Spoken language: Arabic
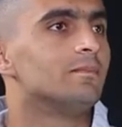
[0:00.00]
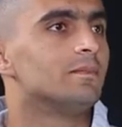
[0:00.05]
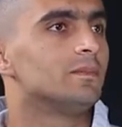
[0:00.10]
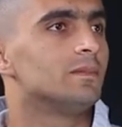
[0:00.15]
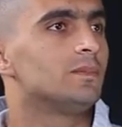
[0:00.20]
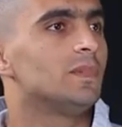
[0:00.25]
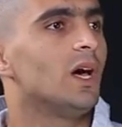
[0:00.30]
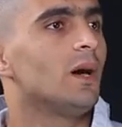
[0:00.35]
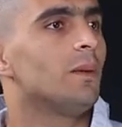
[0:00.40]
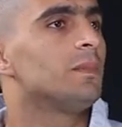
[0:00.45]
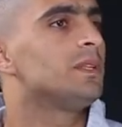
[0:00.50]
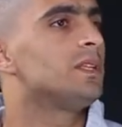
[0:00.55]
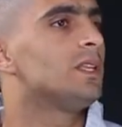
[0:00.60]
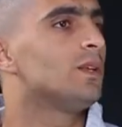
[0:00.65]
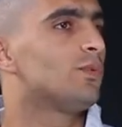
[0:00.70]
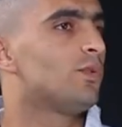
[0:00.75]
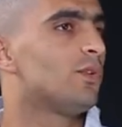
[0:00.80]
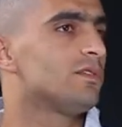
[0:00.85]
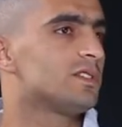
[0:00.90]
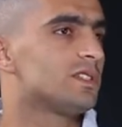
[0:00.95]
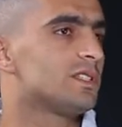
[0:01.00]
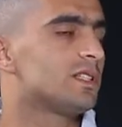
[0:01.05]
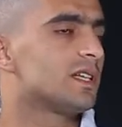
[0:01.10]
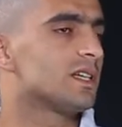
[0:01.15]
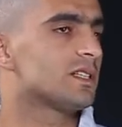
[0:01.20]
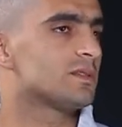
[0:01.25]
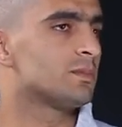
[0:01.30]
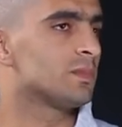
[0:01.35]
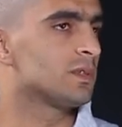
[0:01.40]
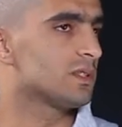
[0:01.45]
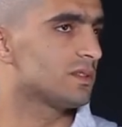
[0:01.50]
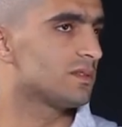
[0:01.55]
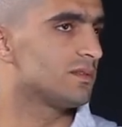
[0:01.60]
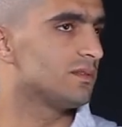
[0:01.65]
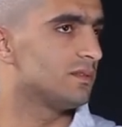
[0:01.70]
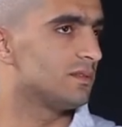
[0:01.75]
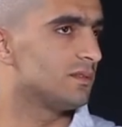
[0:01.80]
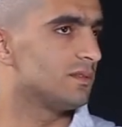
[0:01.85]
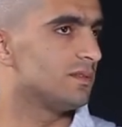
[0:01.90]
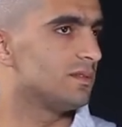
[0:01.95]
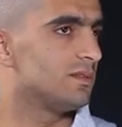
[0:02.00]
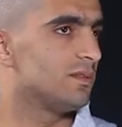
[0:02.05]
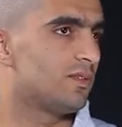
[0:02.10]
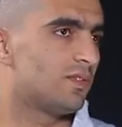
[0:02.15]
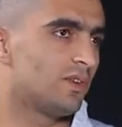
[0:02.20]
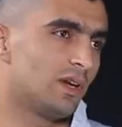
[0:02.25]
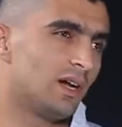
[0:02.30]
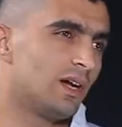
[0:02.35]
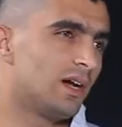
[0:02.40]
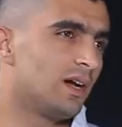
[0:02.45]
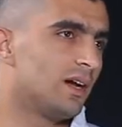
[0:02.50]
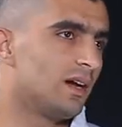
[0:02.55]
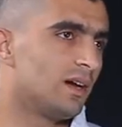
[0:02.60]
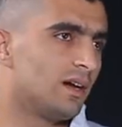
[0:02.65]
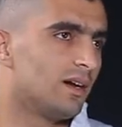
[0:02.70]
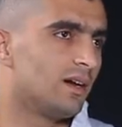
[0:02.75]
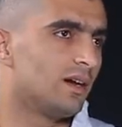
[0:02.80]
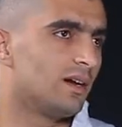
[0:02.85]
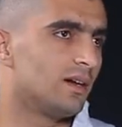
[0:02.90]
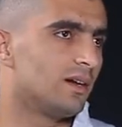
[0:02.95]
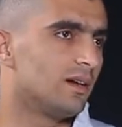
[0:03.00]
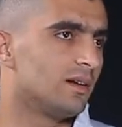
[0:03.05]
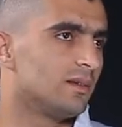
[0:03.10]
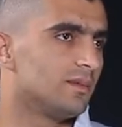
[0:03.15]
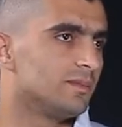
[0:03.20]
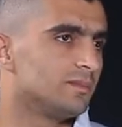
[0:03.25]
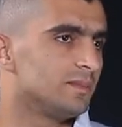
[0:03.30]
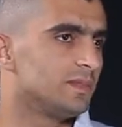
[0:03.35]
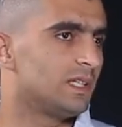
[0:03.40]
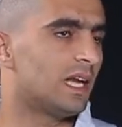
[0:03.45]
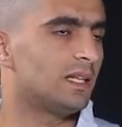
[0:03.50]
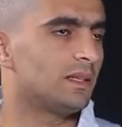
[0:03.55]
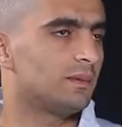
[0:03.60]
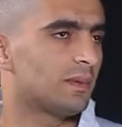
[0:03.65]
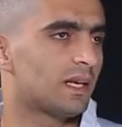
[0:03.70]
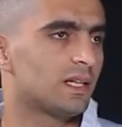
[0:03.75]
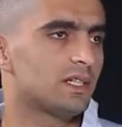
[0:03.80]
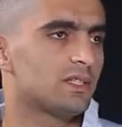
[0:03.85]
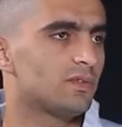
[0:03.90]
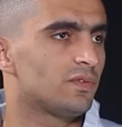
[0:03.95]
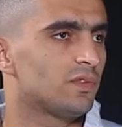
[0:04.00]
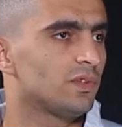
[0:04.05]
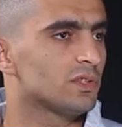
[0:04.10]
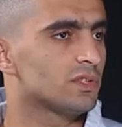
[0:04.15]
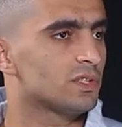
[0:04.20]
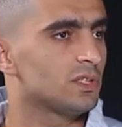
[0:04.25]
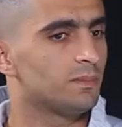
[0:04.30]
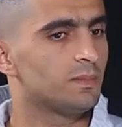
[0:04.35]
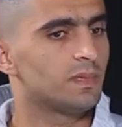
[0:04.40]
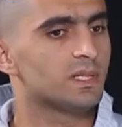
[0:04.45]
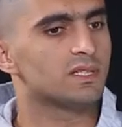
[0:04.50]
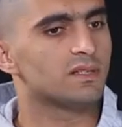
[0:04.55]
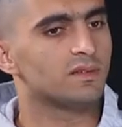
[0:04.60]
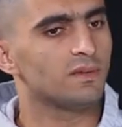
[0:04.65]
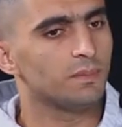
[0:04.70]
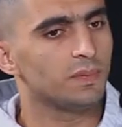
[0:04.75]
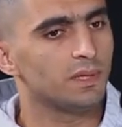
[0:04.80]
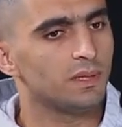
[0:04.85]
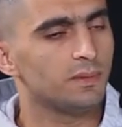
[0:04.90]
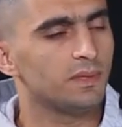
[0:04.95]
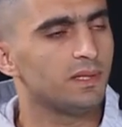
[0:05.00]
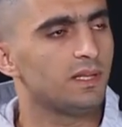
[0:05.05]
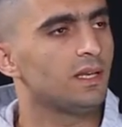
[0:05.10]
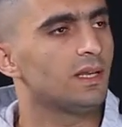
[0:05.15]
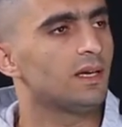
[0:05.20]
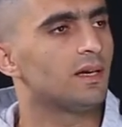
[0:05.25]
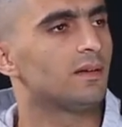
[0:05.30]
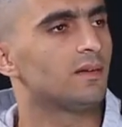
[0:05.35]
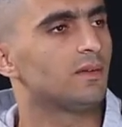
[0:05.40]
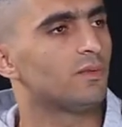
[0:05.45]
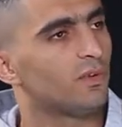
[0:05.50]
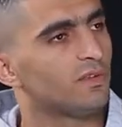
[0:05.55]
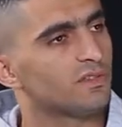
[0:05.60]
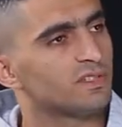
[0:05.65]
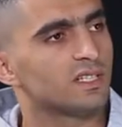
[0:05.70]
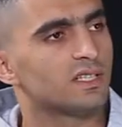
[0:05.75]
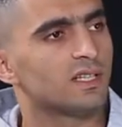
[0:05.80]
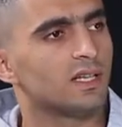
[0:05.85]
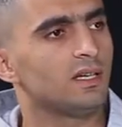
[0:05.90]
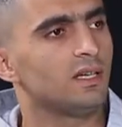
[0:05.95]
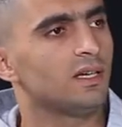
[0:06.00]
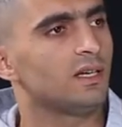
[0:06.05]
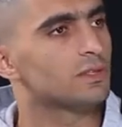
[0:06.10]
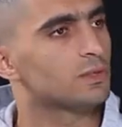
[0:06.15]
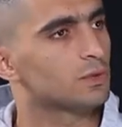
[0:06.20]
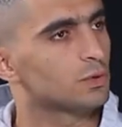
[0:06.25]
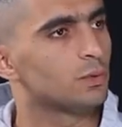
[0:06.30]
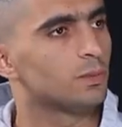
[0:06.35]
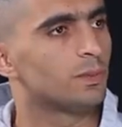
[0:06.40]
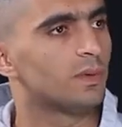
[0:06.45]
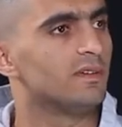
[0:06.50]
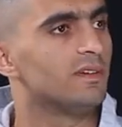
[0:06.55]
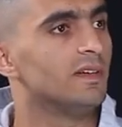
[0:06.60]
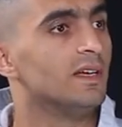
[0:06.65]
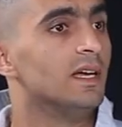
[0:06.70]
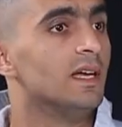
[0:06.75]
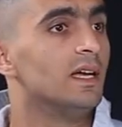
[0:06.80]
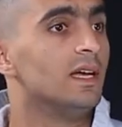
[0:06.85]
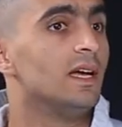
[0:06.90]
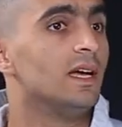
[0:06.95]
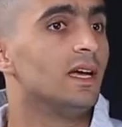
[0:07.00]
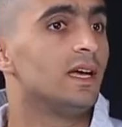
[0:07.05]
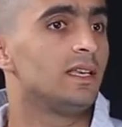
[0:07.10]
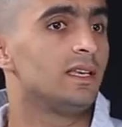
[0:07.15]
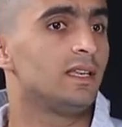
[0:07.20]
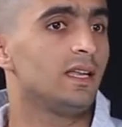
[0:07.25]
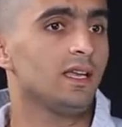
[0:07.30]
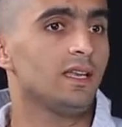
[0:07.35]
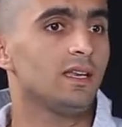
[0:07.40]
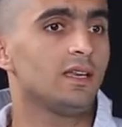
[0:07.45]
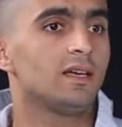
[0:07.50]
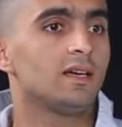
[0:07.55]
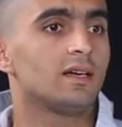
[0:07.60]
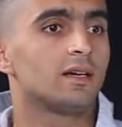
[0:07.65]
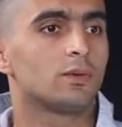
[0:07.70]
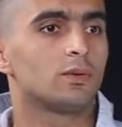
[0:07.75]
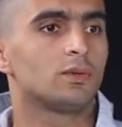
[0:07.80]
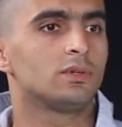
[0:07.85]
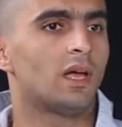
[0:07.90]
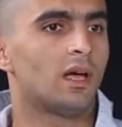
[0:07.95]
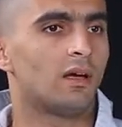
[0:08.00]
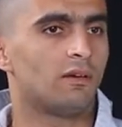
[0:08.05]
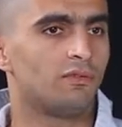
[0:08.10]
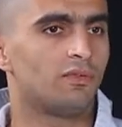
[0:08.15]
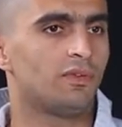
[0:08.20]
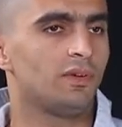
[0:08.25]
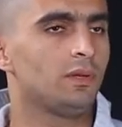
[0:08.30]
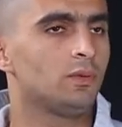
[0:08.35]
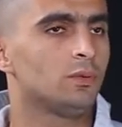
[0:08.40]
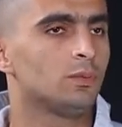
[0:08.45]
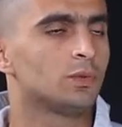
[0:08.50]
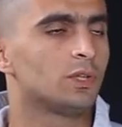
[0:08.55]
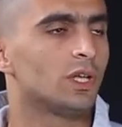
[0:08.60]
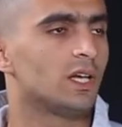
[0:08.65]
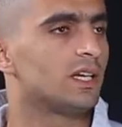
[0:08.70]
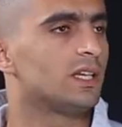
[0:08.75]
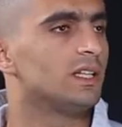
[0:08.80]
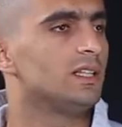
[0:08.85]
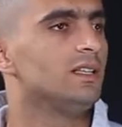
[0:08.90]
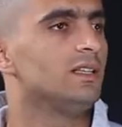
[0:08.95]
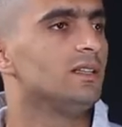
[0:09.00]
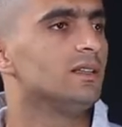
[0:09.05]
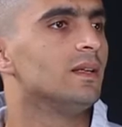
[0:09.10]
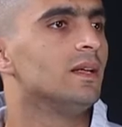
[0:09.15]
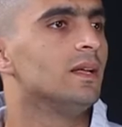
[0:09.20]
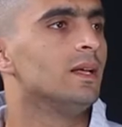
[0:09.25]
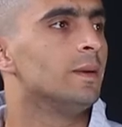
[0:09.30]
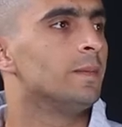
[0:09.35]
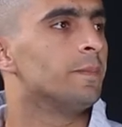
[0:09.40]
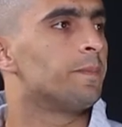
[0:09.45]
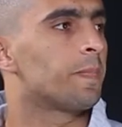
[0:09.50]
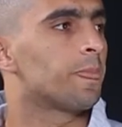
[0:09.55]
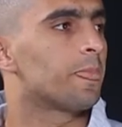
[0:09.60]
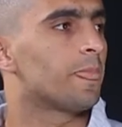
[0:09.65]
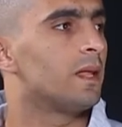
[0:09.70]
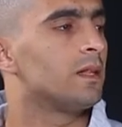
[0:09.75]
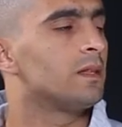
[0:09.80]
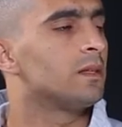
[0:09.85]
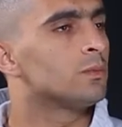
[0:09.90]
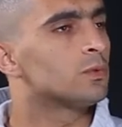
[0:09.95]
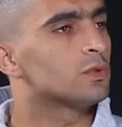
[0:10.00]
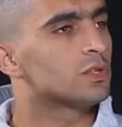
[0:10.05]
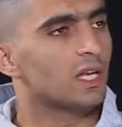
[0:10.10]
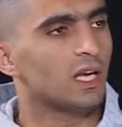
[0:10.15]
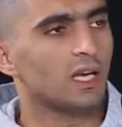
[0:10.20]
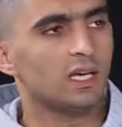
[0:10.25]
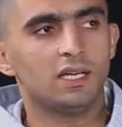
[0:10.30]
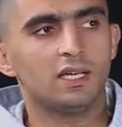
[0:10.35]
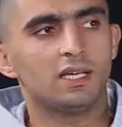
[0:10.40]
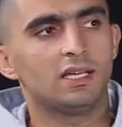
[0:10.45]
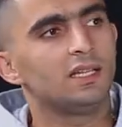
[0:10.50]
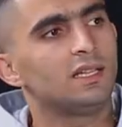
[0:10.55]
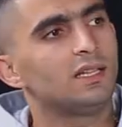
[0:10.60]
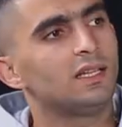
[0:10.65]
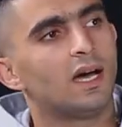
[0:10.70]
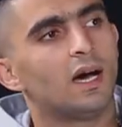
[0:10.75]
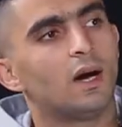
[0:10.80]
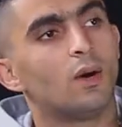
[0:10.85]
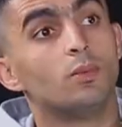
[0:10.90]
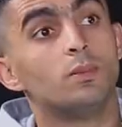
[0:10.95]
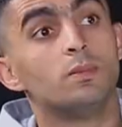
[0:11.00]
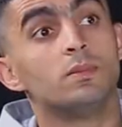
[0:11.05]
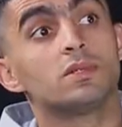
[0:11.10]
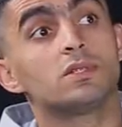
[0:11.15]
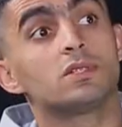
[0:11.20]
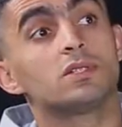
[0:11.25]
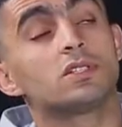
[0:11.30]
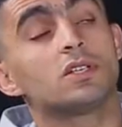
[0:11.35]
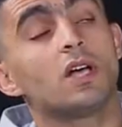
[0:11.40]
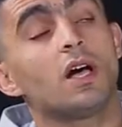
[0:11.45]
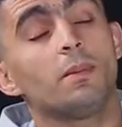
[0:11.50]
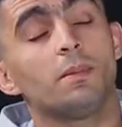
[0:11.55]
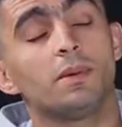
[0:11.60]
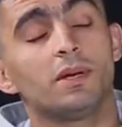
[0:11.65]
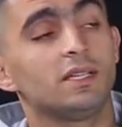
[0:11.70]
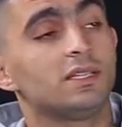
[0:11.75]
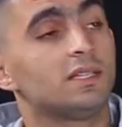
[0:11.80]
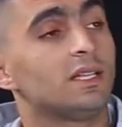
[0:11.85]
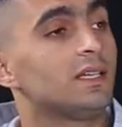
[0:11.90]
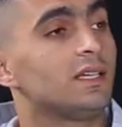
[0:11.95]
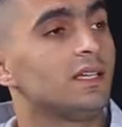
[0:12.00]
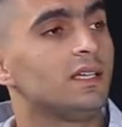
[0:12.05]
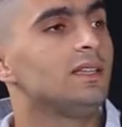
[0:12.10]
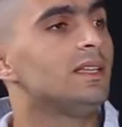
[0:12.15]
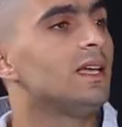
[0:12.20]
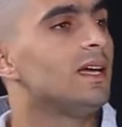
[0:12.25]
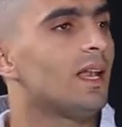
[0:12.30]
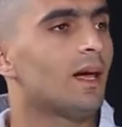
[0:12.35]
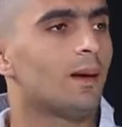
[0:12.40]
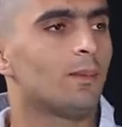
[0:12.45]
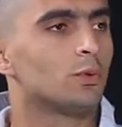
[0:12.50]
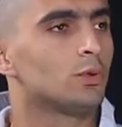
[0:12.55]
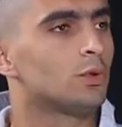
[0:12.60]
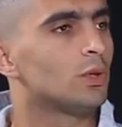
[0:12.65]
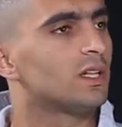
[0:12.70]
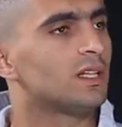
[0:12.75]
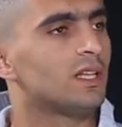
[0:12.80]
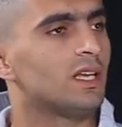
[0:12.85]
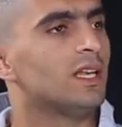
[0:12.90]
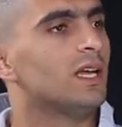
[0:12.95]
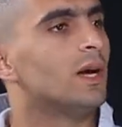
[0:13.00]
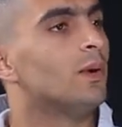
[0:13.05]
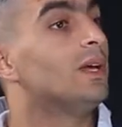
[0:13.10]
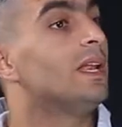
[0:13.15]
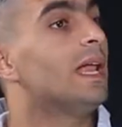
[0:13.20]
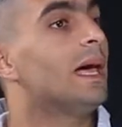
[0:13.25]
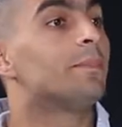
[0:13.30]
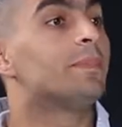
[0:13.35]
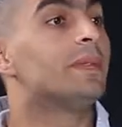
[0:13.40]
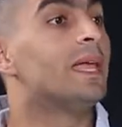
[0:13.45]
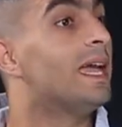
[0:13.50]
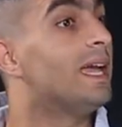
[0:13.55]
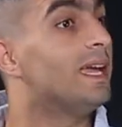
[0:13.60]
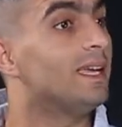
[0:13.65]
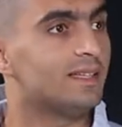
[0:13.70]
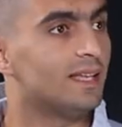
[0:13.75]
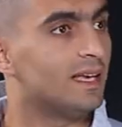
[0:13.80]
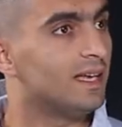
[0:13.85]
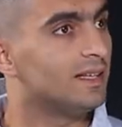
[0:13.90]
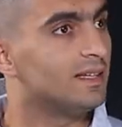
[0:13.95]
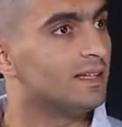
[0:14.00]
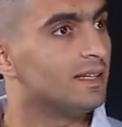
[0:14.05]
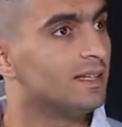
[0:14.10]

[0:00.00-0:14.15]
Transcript: ضاع مننا فرصه كاس مصر ف يعني ما كانش في نصيب بس ربنا مدينا فرصه تانية السوبر ان احنا كنا عارفين ومتاكدين ان مستحيل الجيل ده او من صعب جدا الجيل ده يلعب بطوله تاني او يلعب نهائي تاني